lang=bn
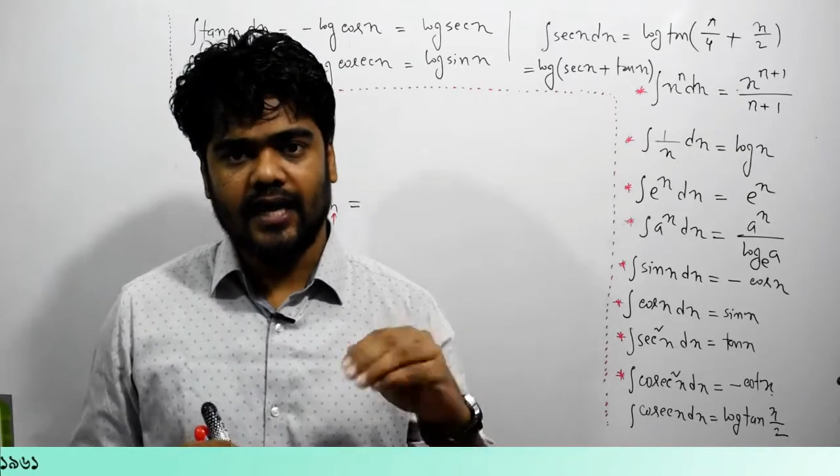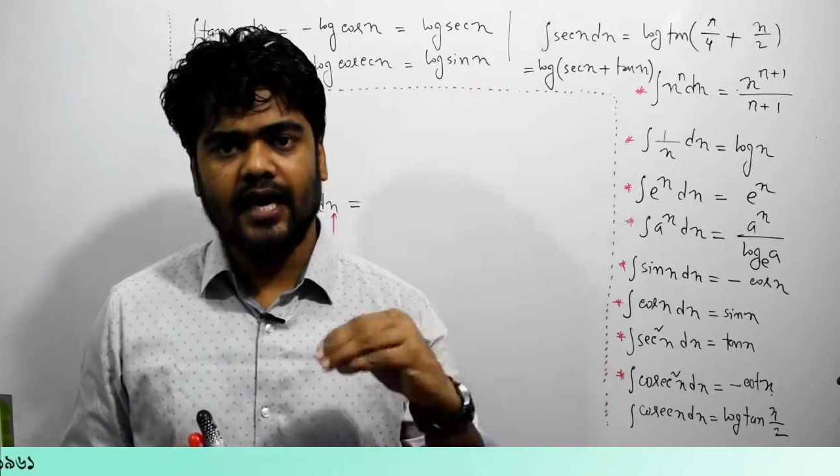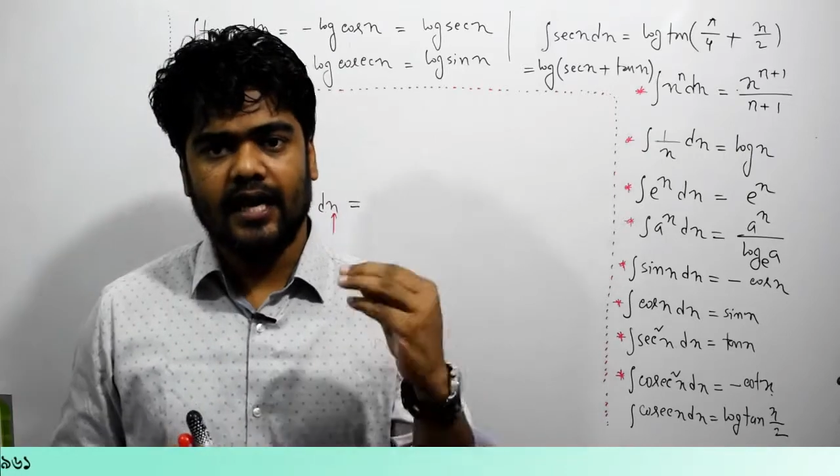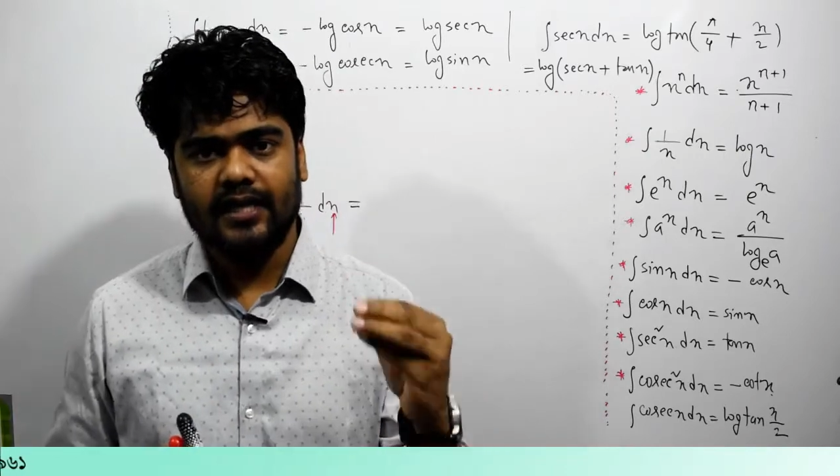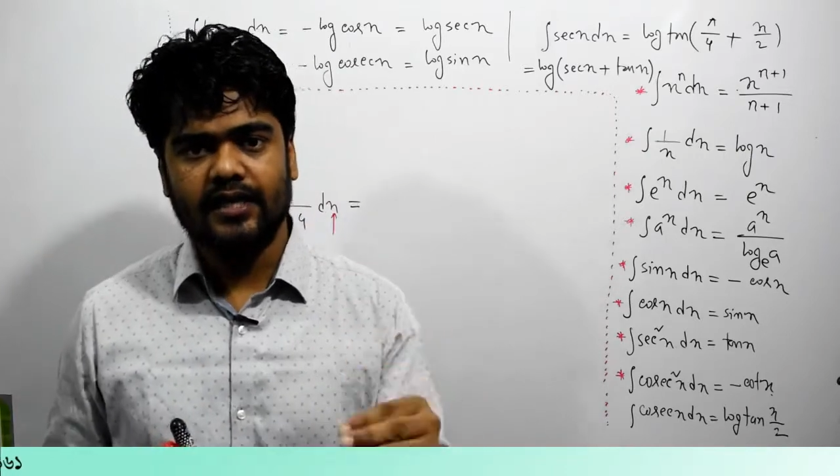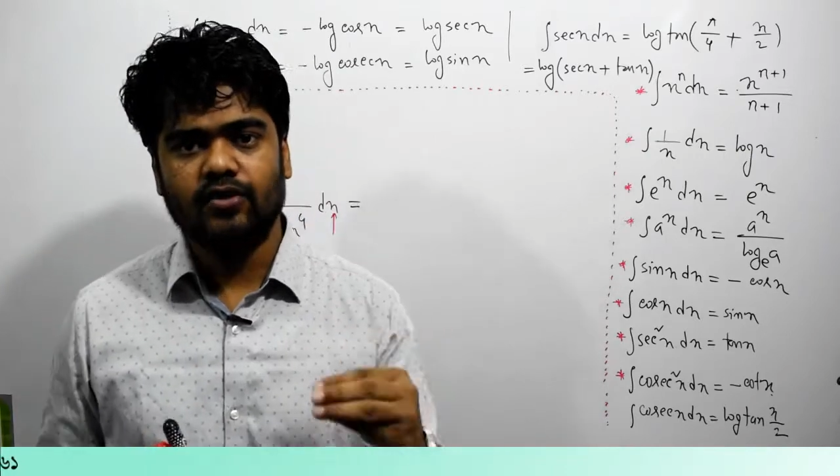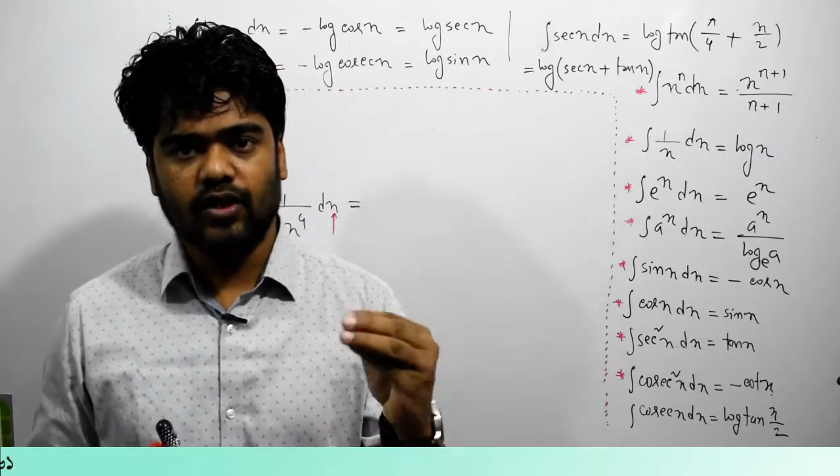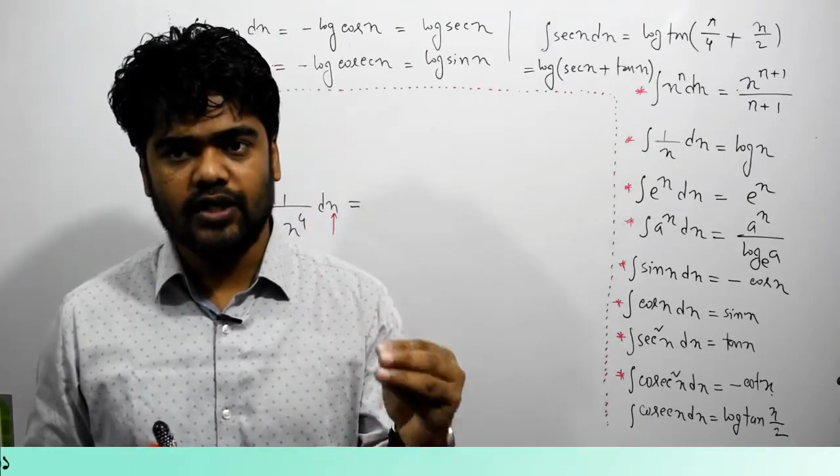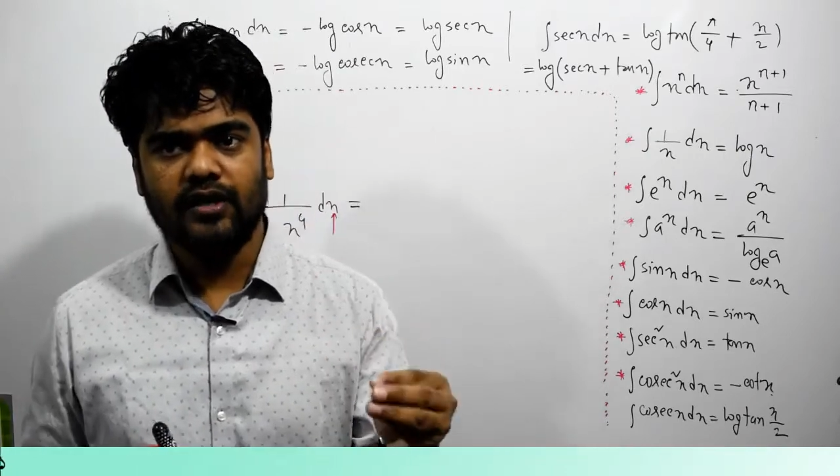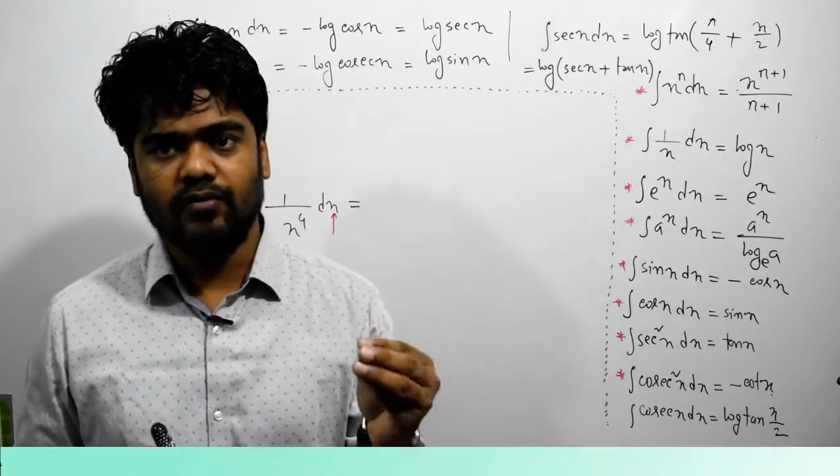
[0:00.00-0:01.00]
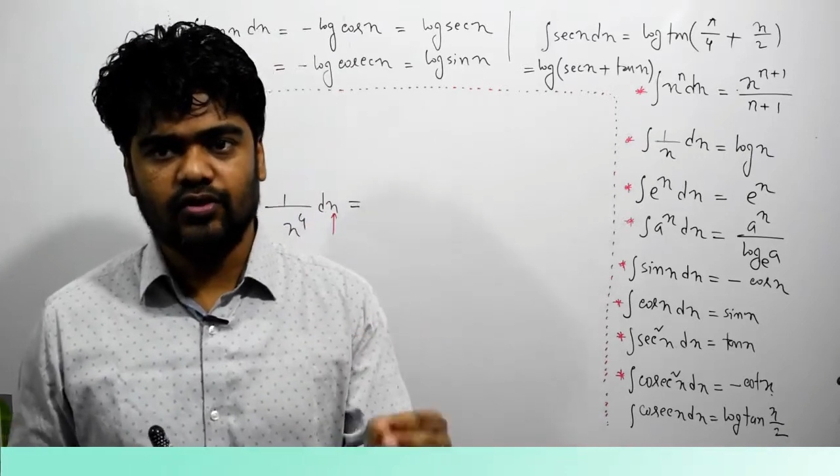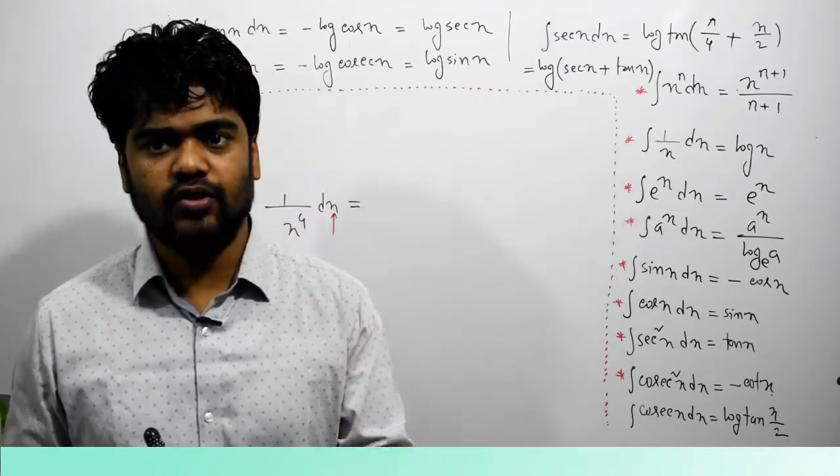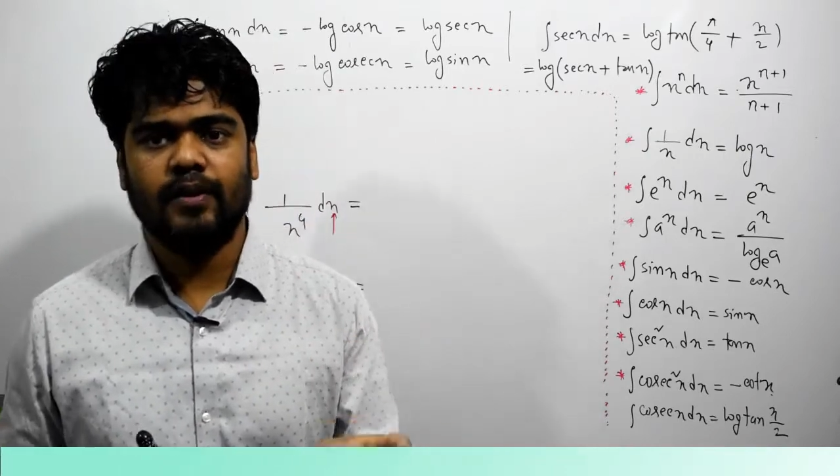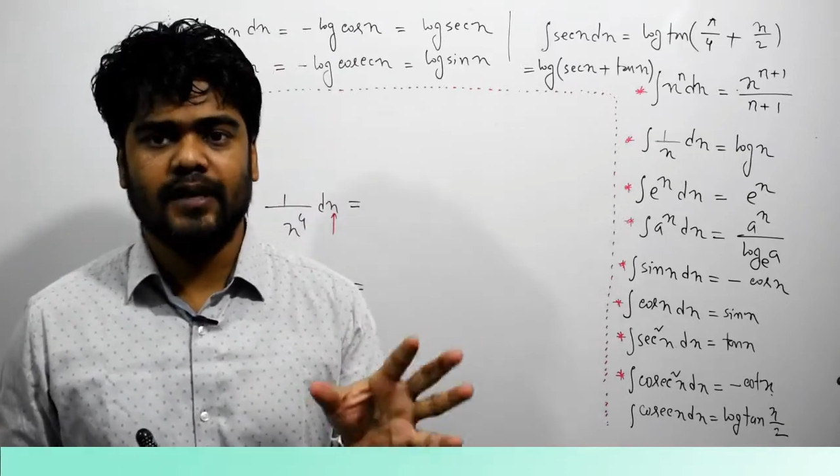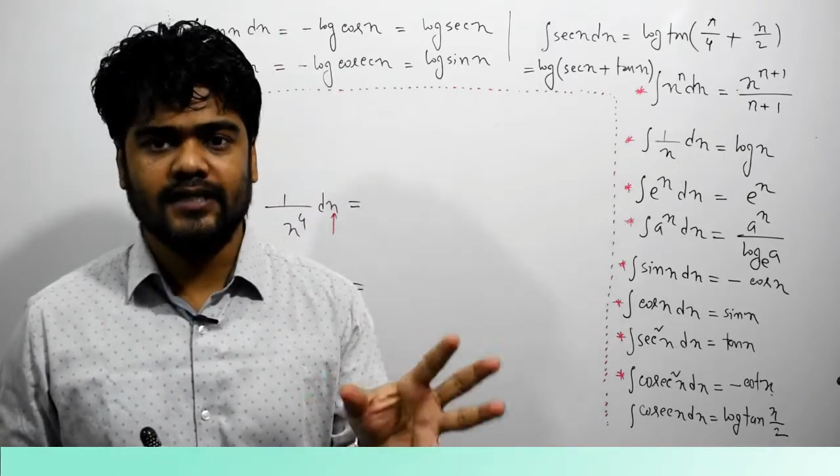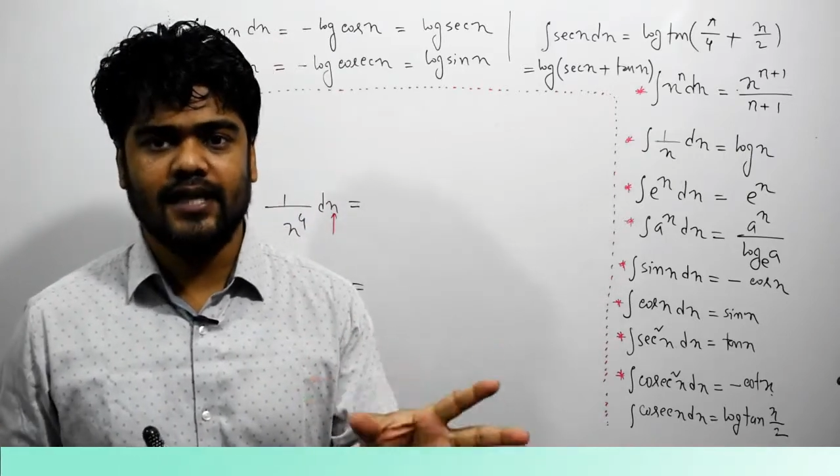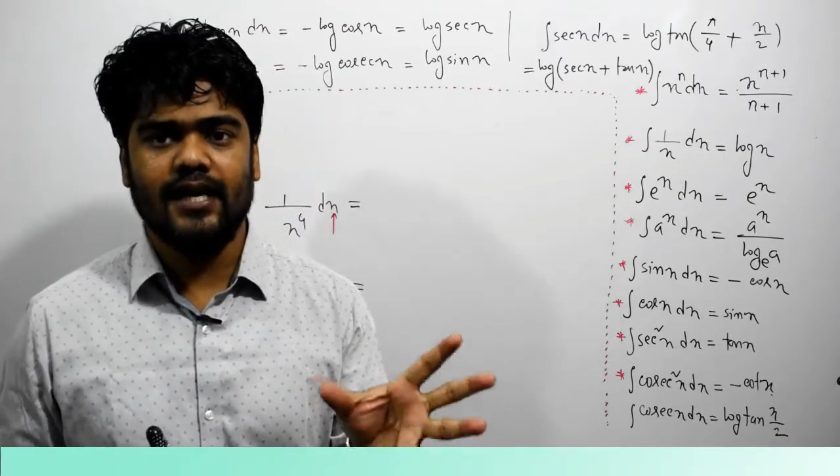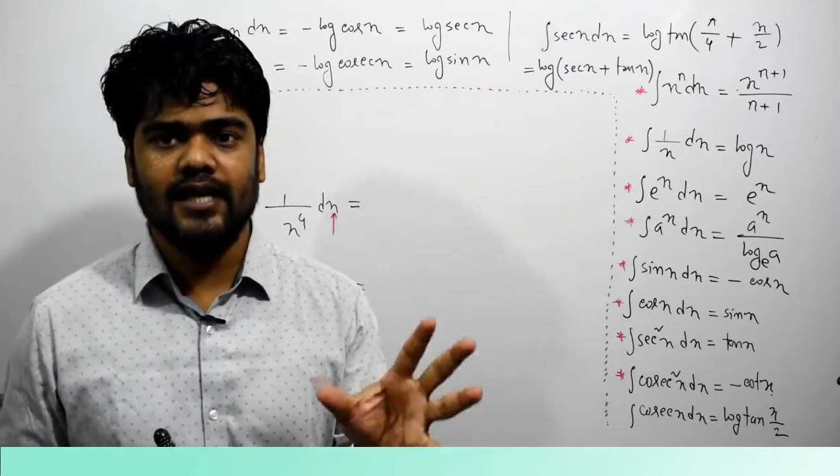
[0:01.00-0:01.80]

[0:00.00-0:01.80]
আগে আন্টির কথার মতো বা বাজারের